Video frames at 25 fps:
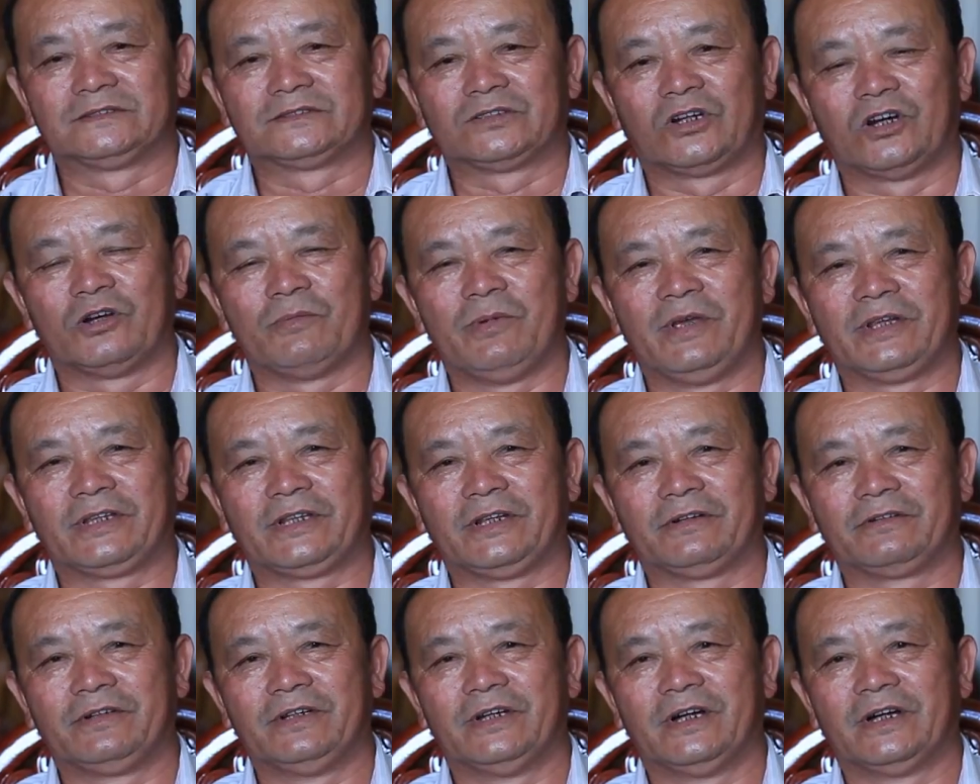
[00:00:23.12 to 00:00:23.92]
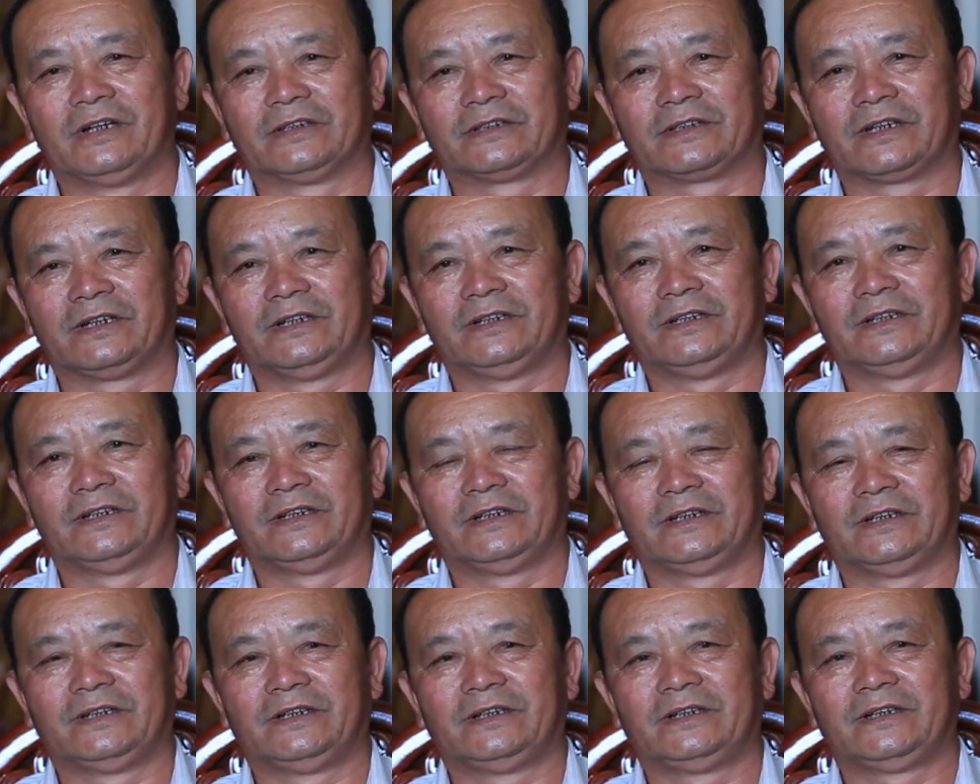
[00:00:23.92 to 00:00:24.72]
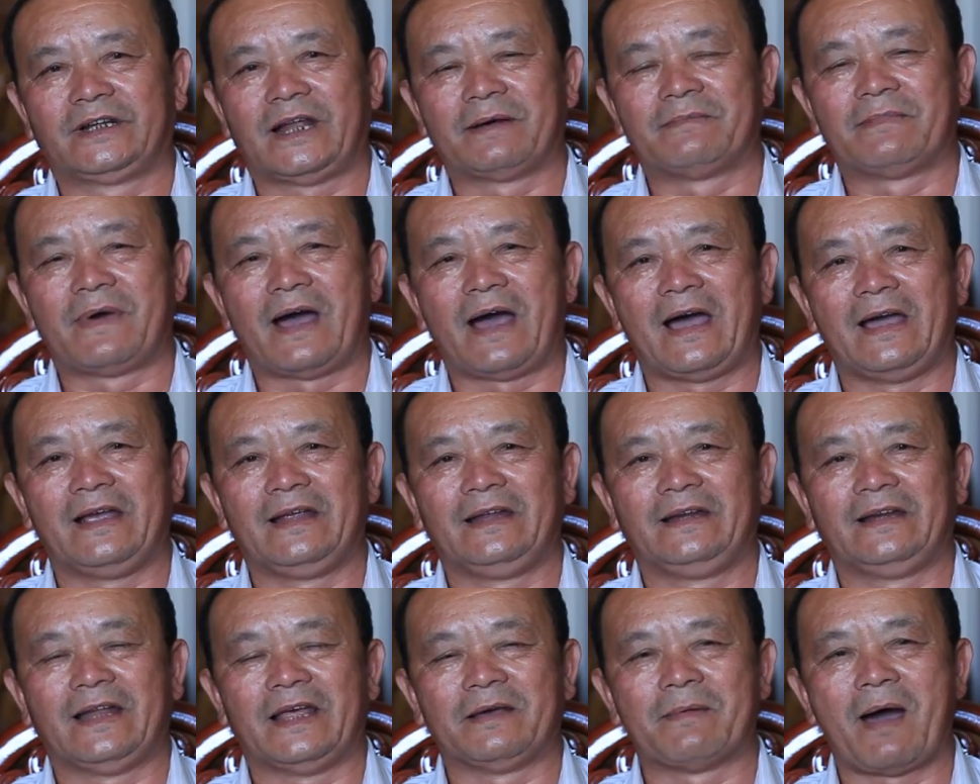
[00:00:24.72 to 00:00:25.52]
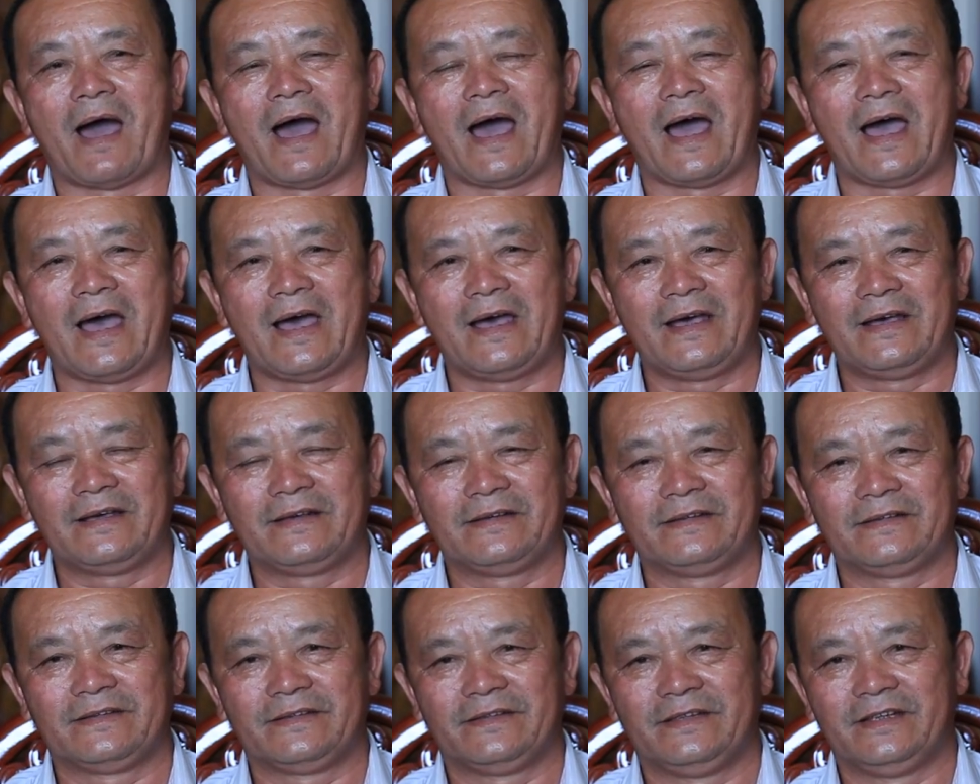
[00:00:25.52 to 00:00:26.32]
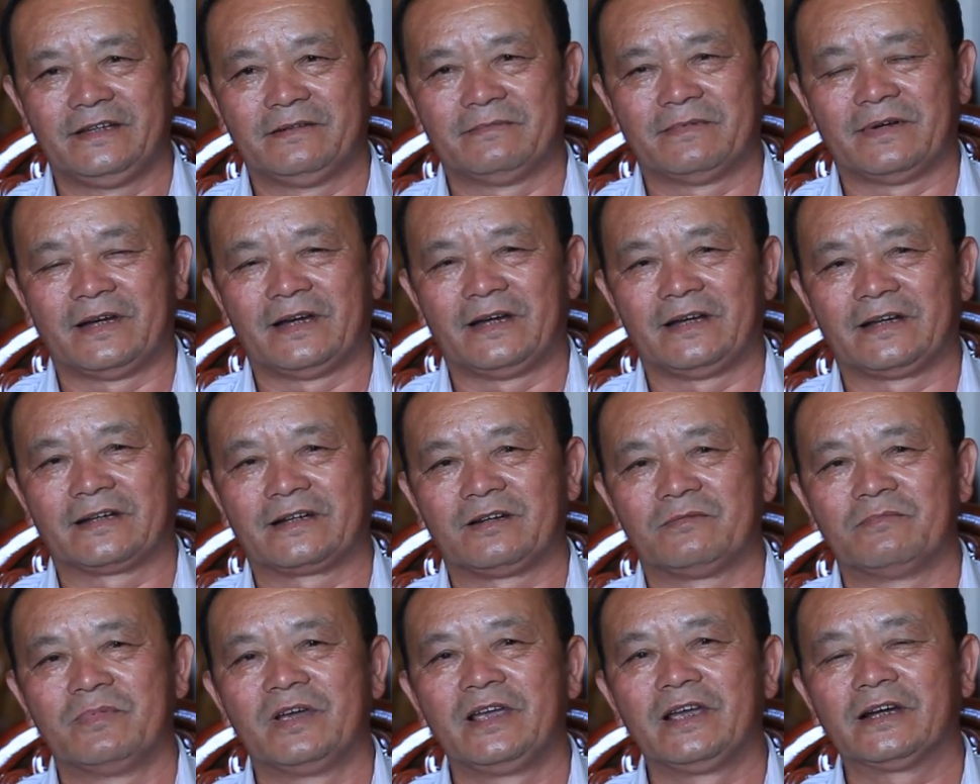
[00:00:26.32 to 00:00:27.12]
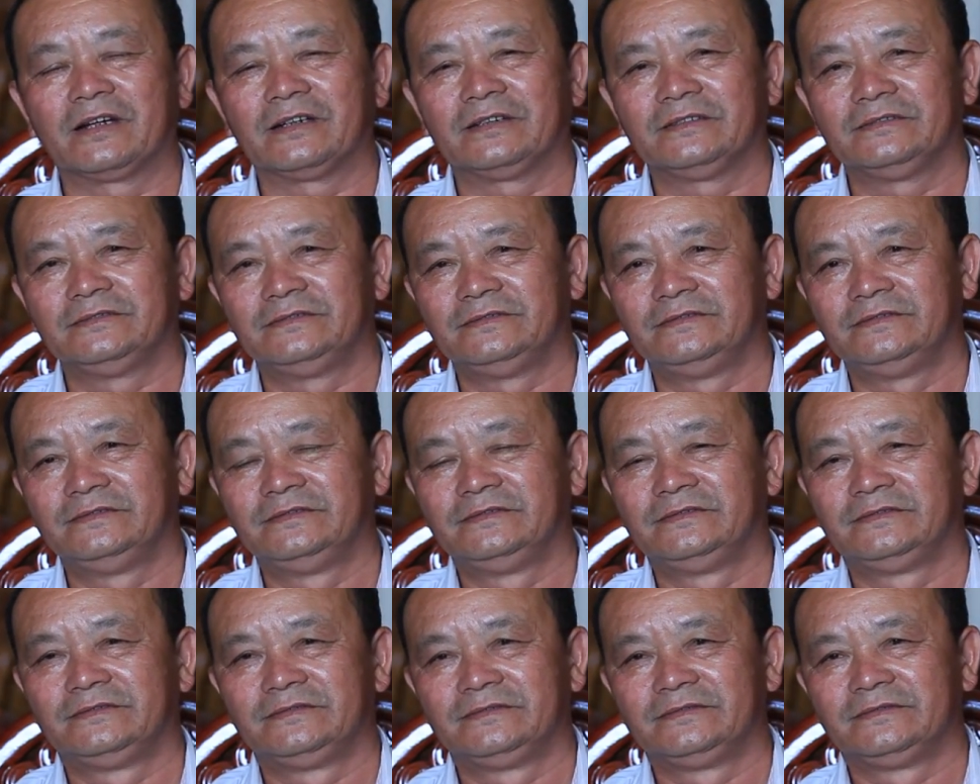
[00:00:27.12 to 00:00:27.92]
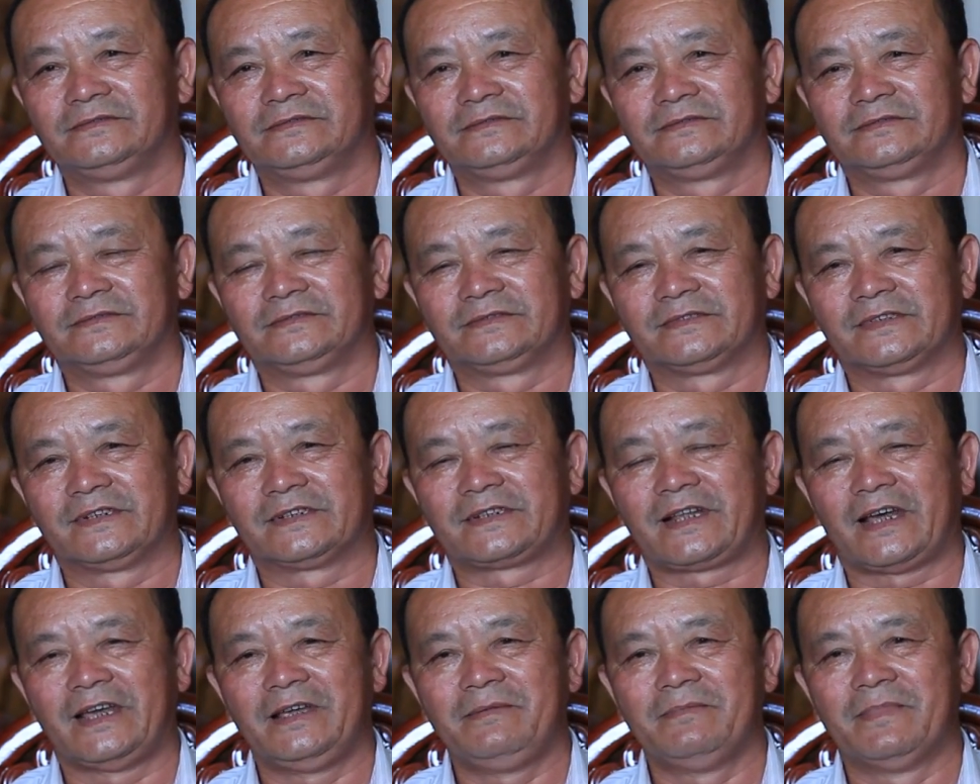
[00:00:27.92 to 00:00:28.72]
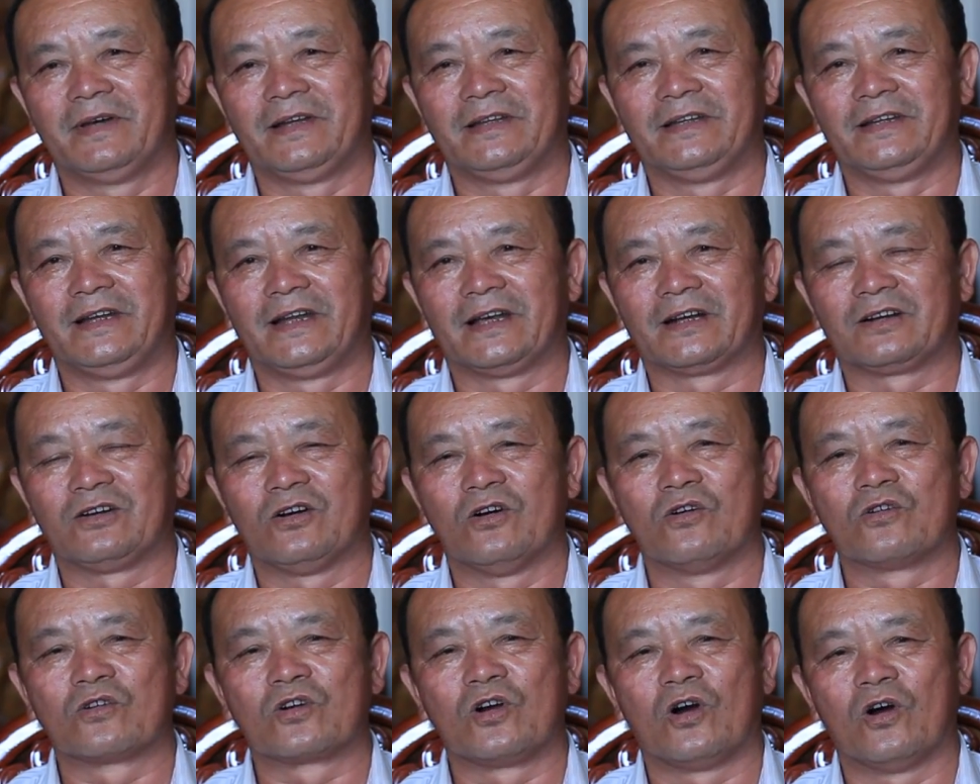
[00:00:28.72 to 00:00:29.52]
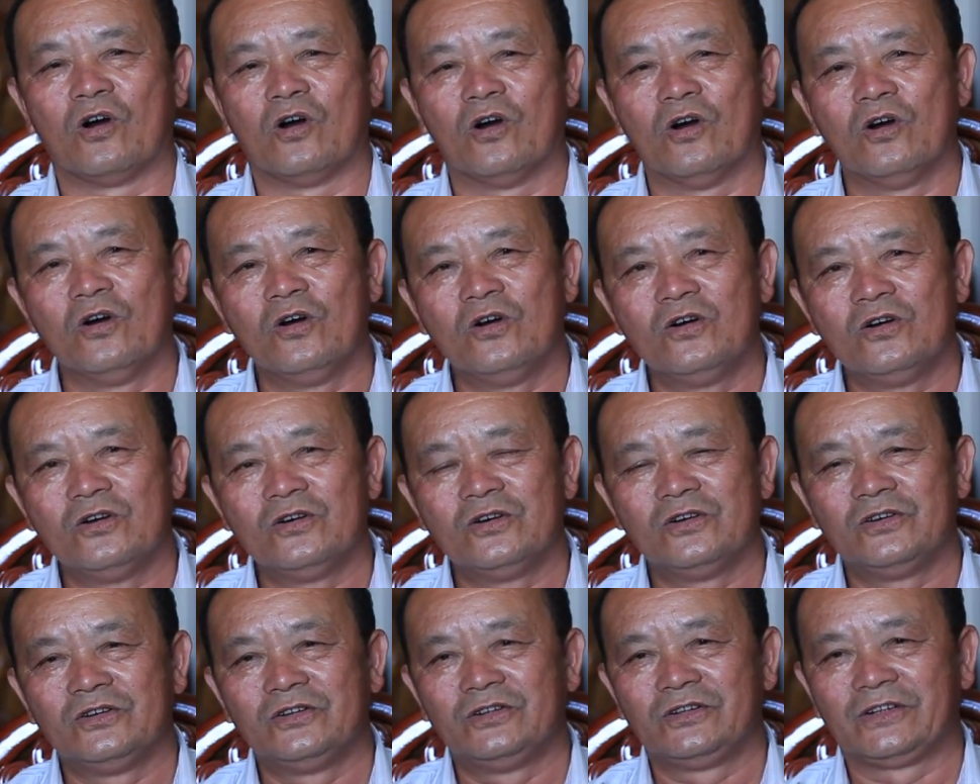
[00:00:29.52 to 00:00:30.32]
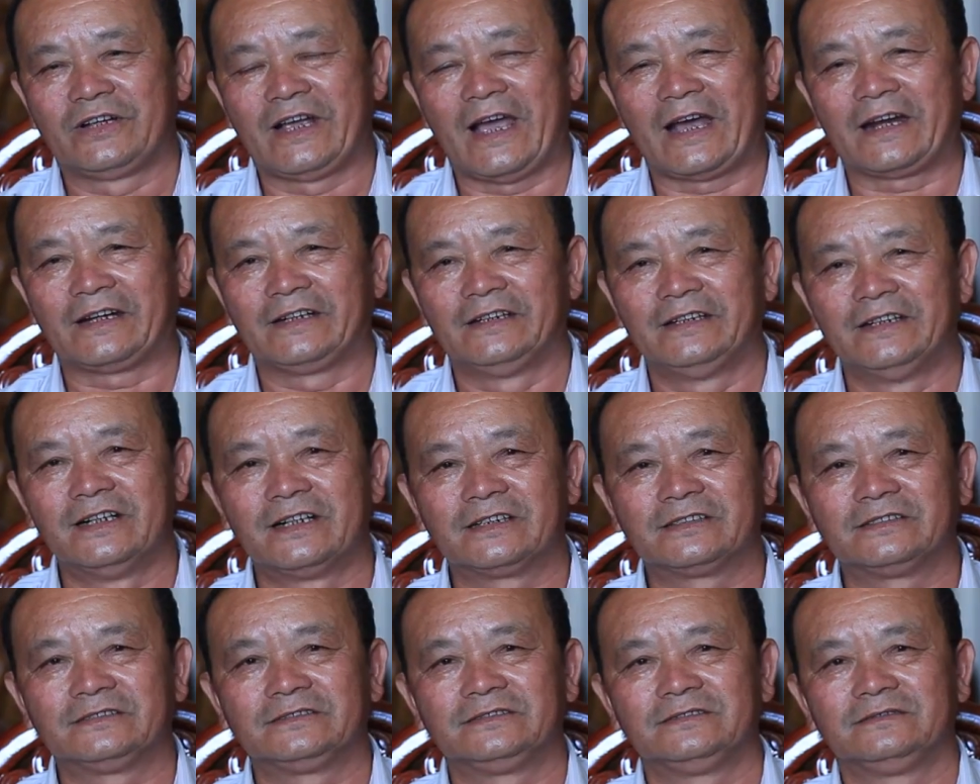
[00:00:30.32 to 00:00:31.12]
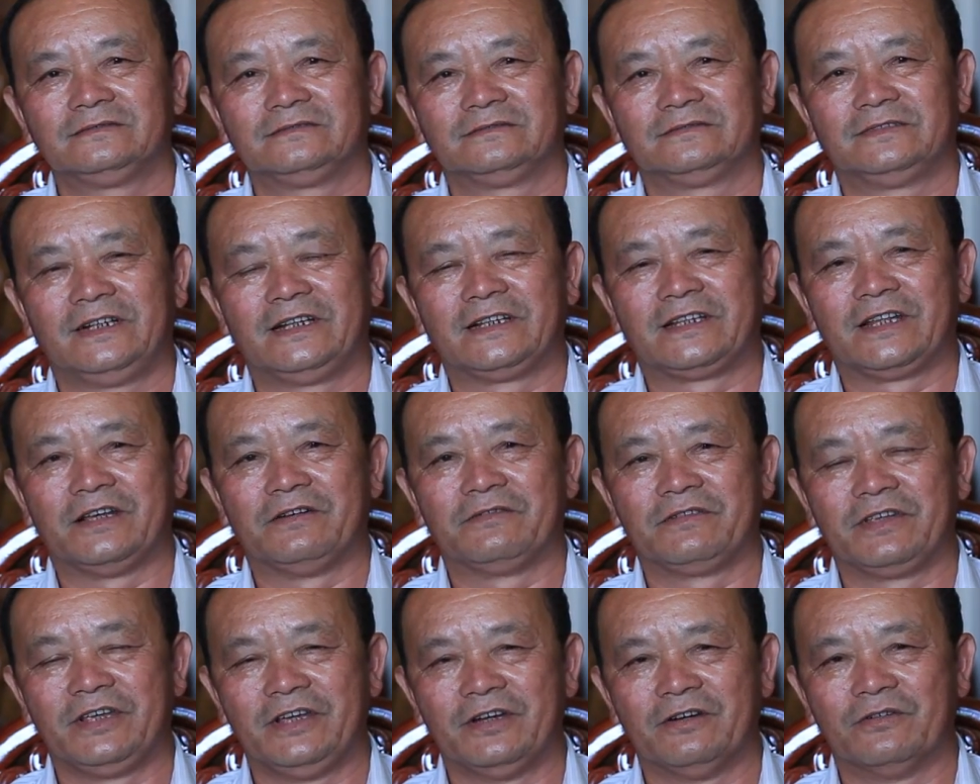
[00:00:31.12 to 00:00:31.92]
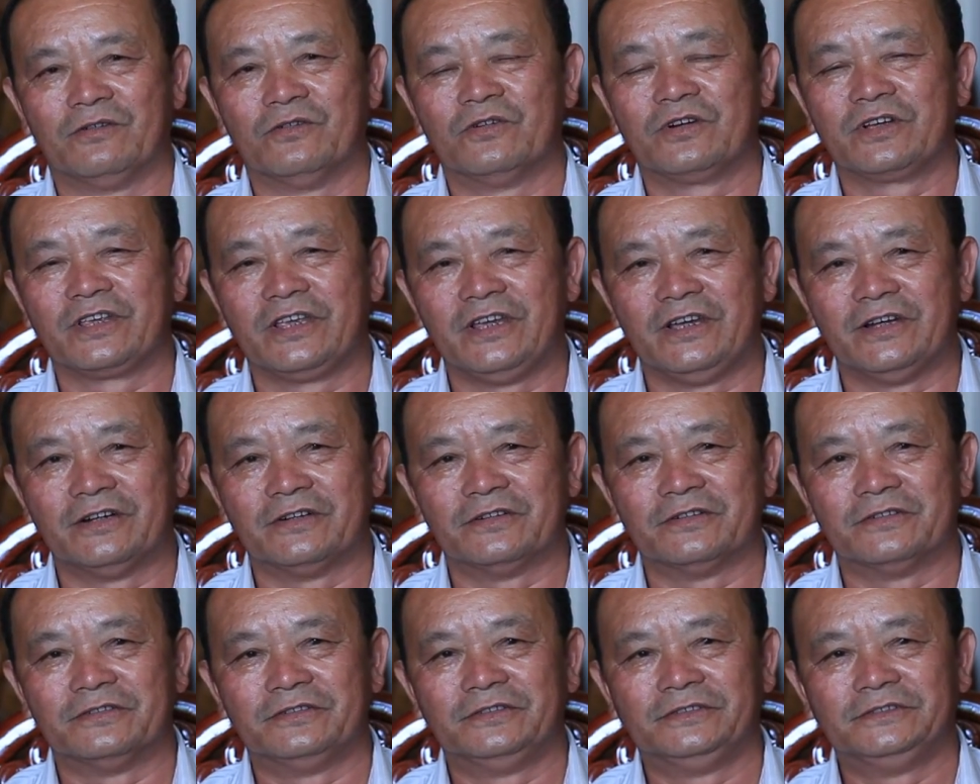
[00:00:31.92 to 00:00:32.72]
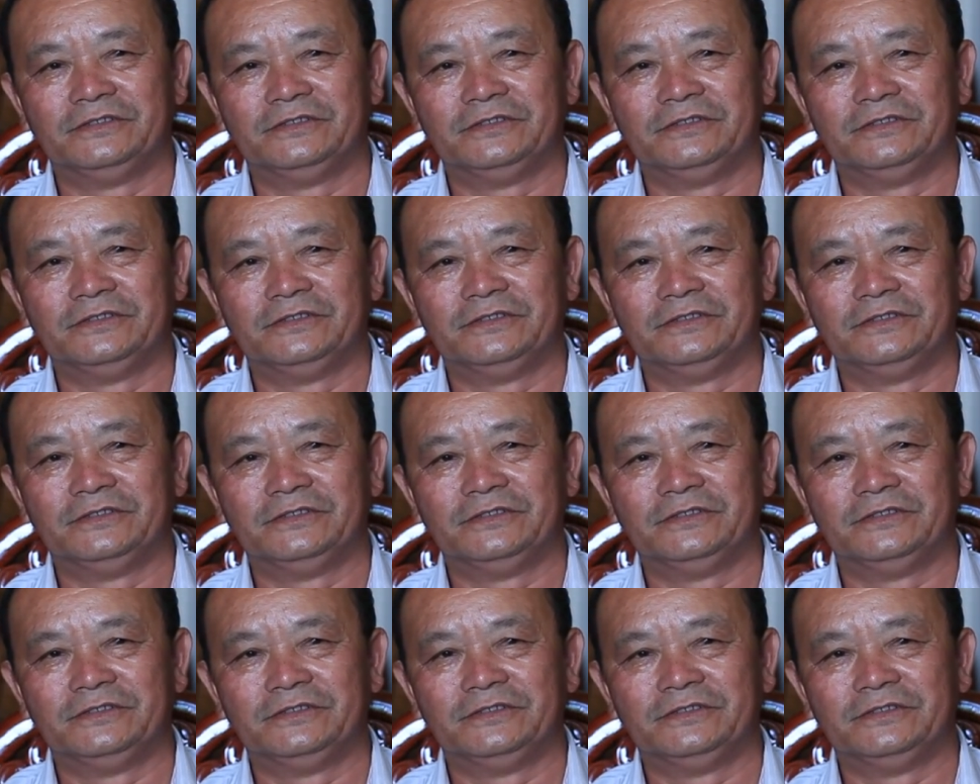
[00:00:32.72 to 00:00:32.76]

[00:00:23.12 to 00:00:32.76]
Tôi bị tiểu đường từ năm 2003, nhưng mà không biết. Tôi thấy mình như là khô cổ, khát nước, đi tiểu nhiều, uống nhiều.